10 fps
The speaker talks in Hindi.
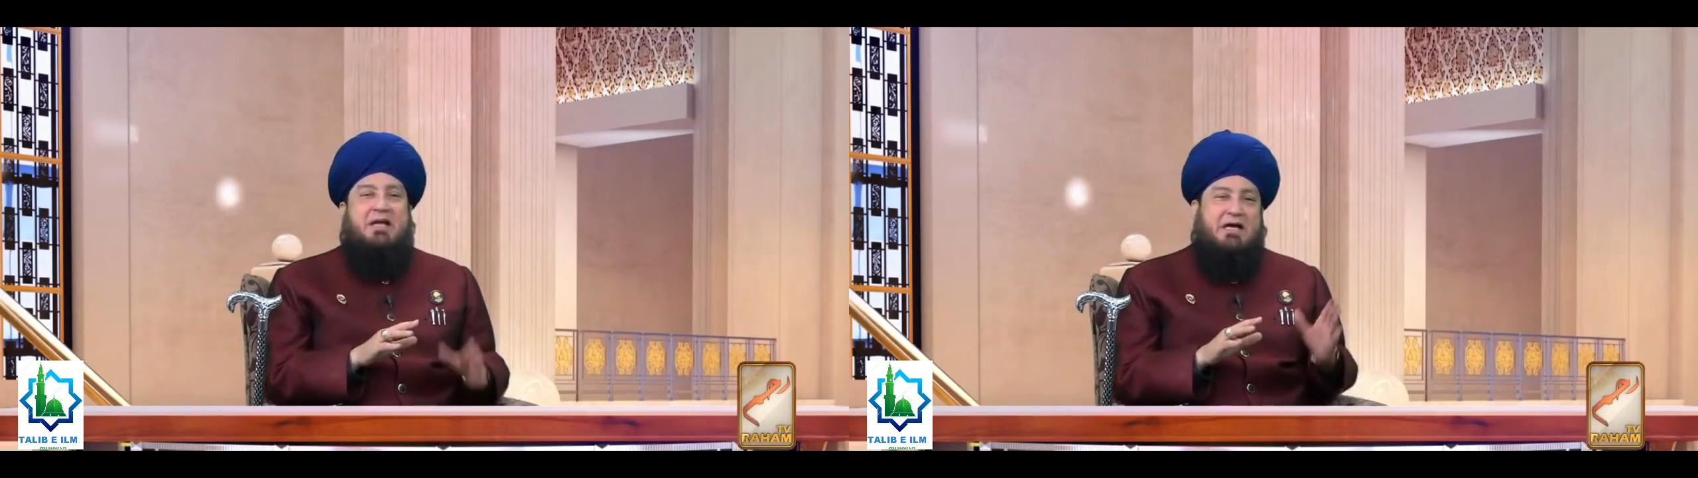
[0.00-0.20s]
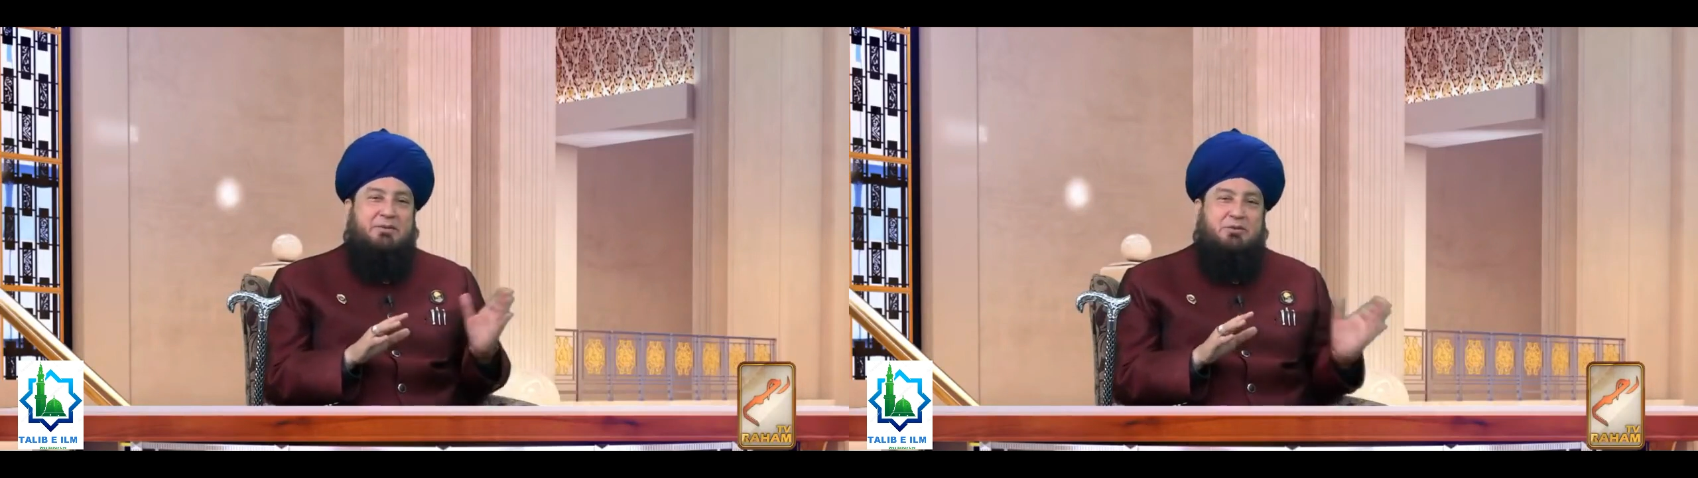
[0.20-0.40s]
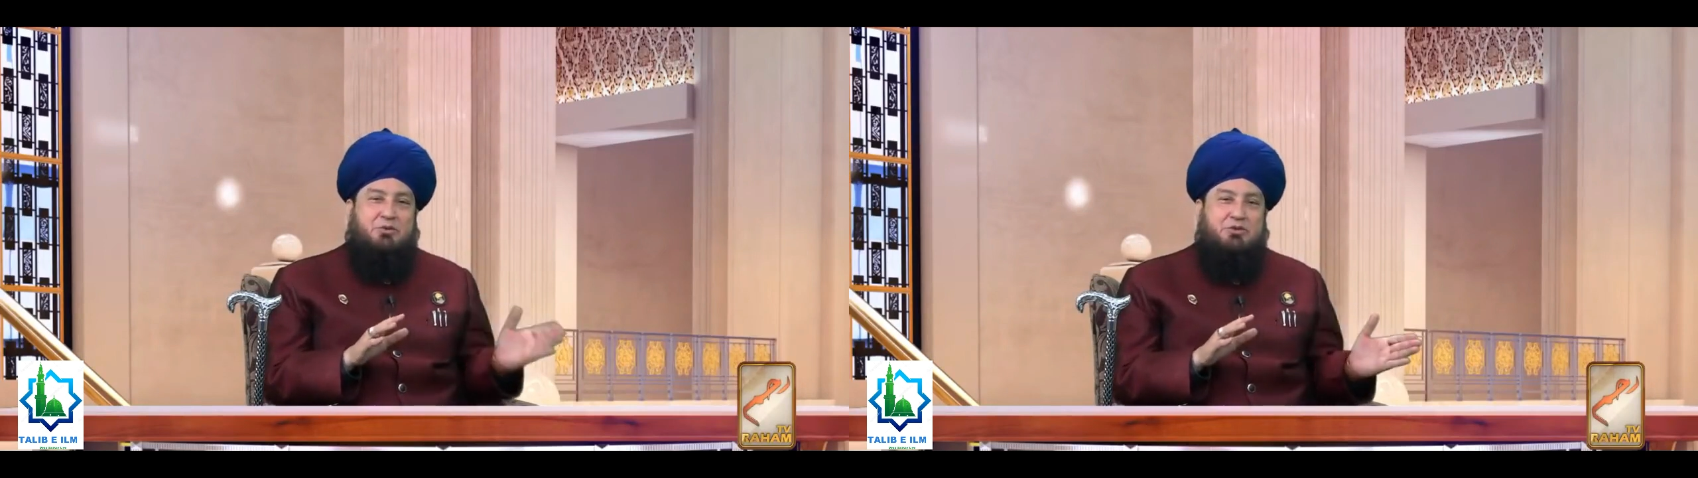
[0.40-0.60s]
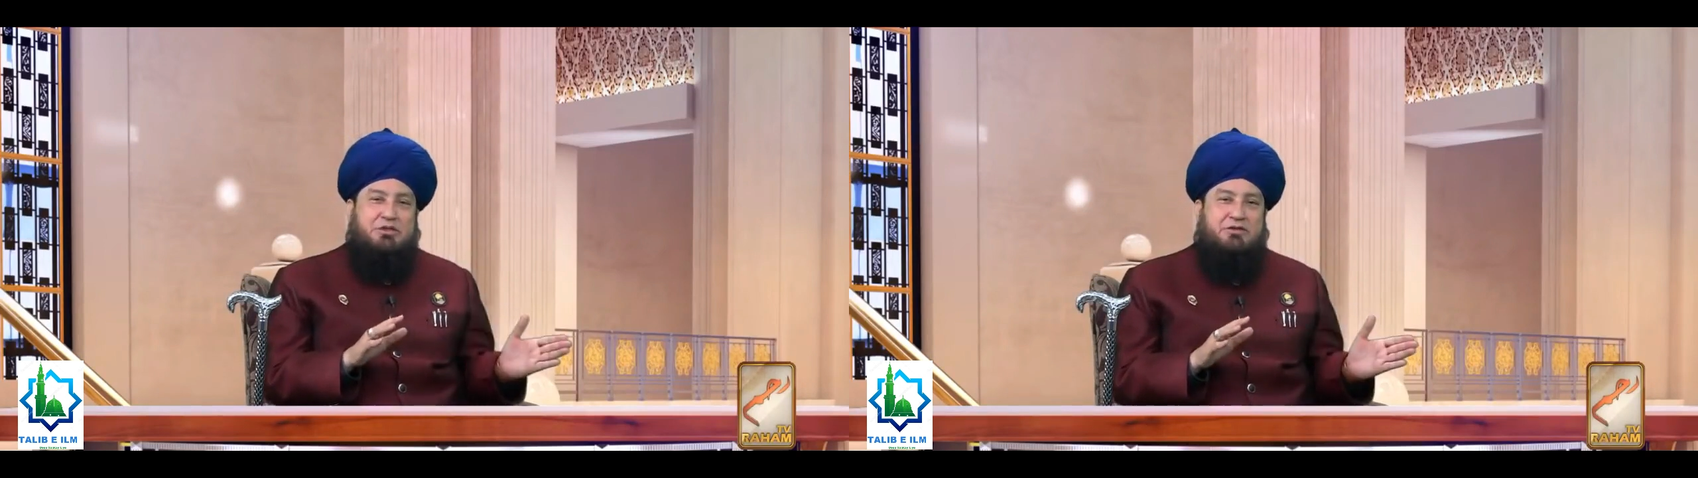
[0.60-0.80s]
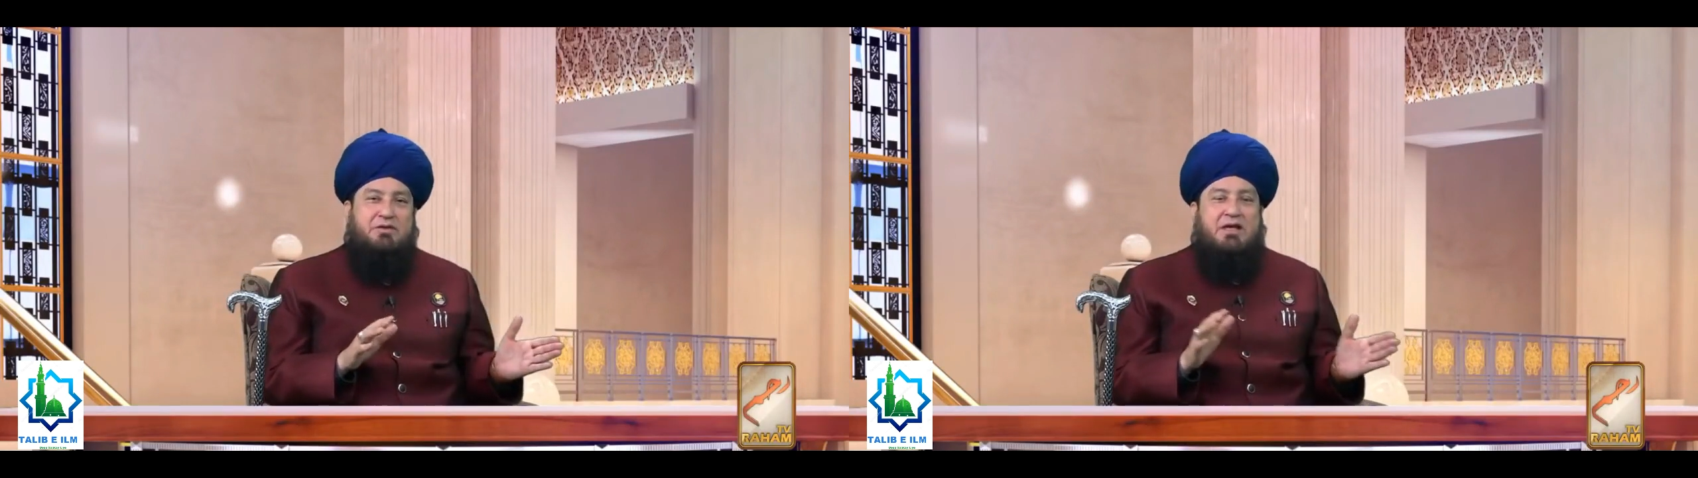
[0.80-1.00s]
फिर आखिर में
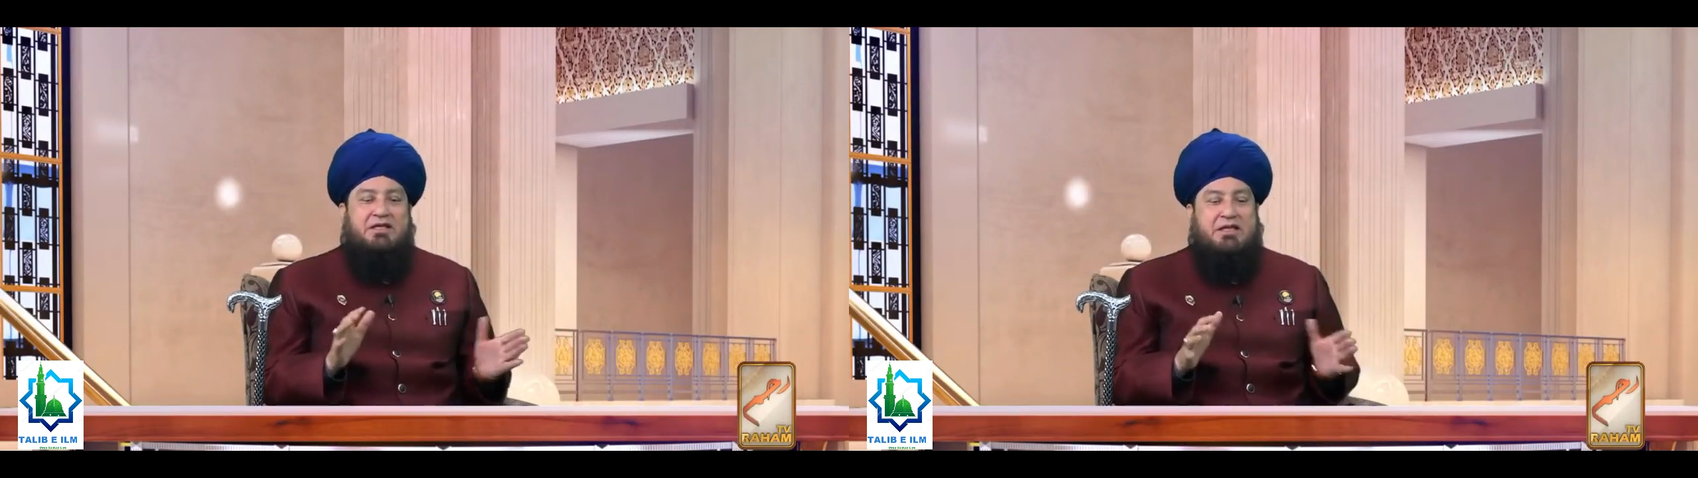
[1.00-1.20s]
दुरुशीफ